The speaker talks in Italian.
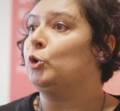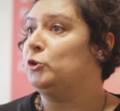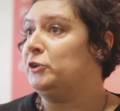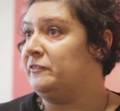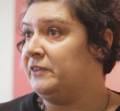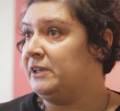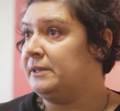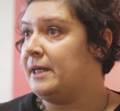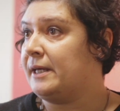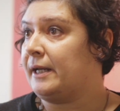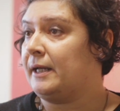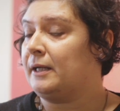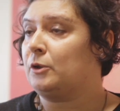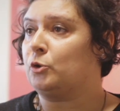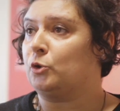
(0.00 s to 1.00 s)

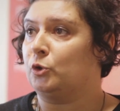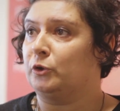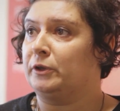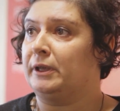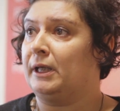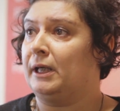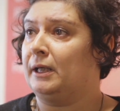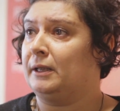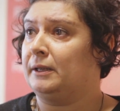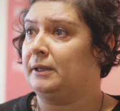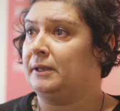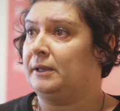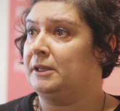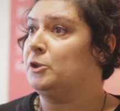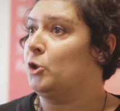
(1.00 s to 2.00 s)
condividere con
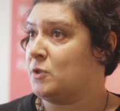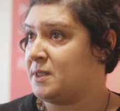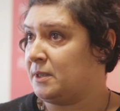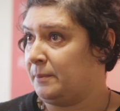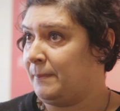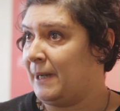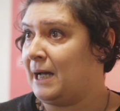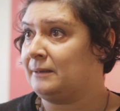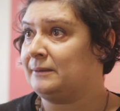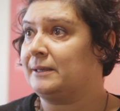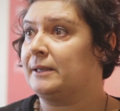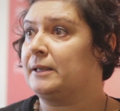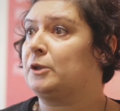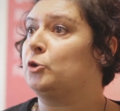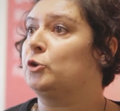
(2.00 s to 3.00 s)
eh, i nostri
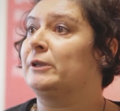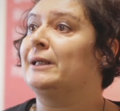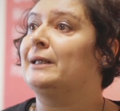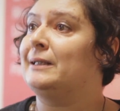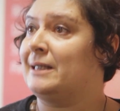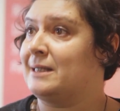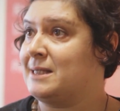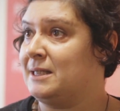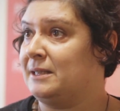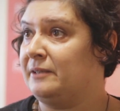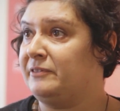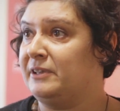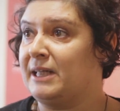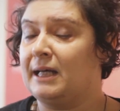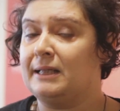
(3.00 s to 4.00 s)
partner, con le
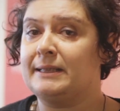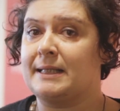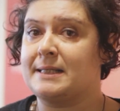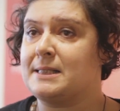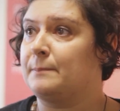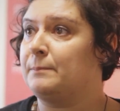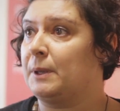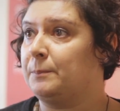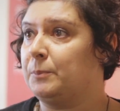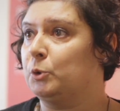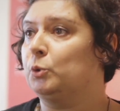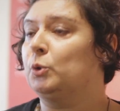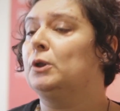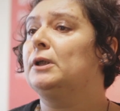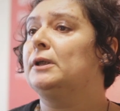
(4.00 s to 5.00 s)
aziende finali che sempre
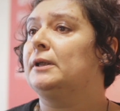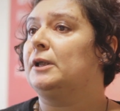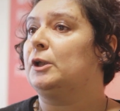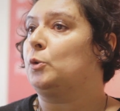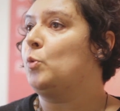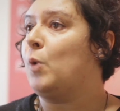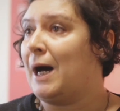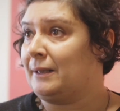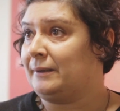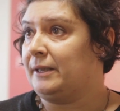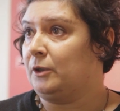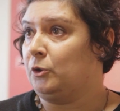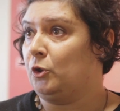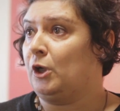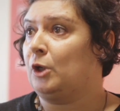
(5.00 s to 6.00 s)
più
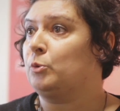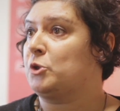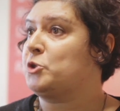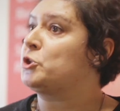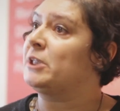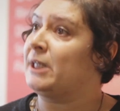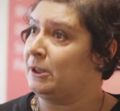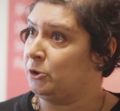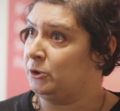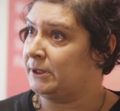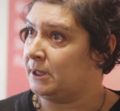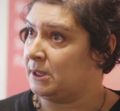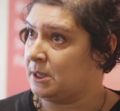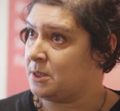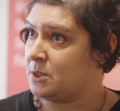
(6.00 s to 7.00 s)
guardano a uno scenario
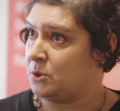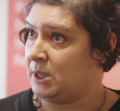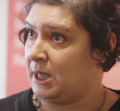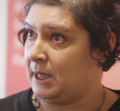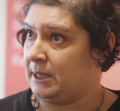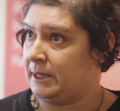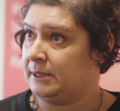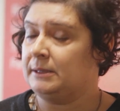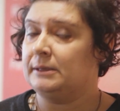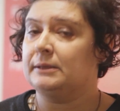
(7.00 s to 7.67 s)
internazionale.